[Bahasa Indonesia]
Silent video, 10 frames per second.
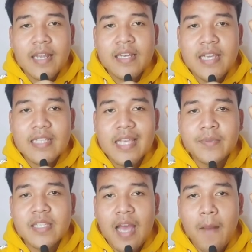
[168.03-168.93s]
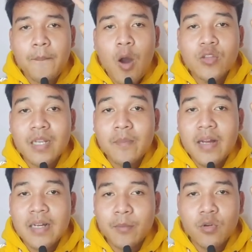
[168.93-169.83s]
dan dia siap-siap mau
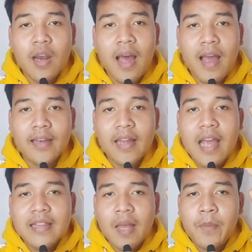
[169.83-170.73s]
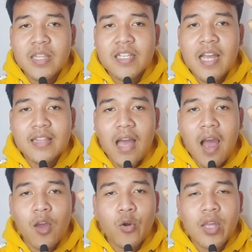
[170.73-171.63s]
terbang ke bulan. Tapi
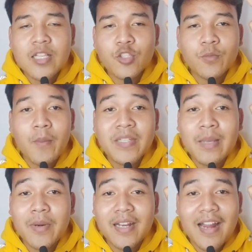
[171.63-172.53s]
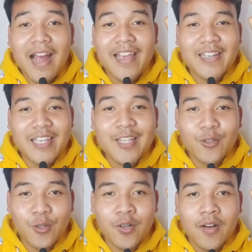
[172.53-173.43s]
ternyata roketnya cuma bisa bergerak kayak
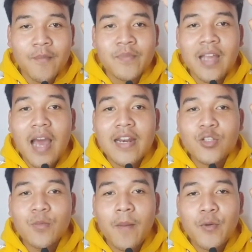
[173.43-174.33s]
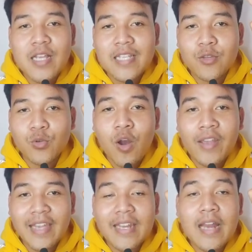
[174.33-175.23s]
gitu. Karena cuma punya satu
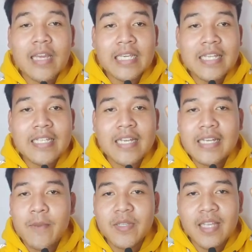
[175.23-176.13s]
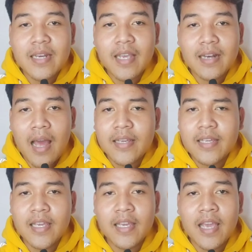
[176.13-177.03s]
koin, anak ini jadi gak bisa naik
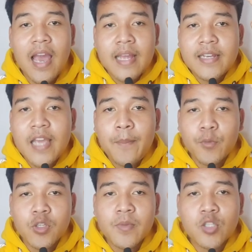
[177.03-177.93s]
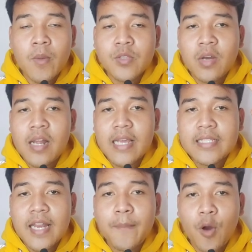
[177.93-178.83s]
lagi. Dan dia pun mencoba jualan
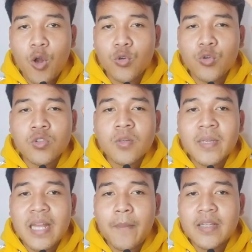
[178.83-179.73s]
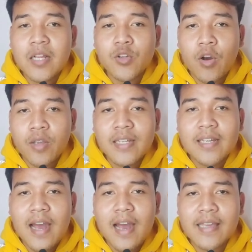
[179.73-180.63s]
es lemon untuk mendapatkan
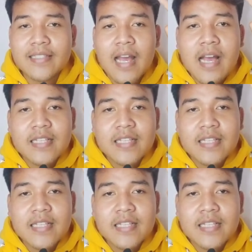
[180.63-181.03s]
koin guys.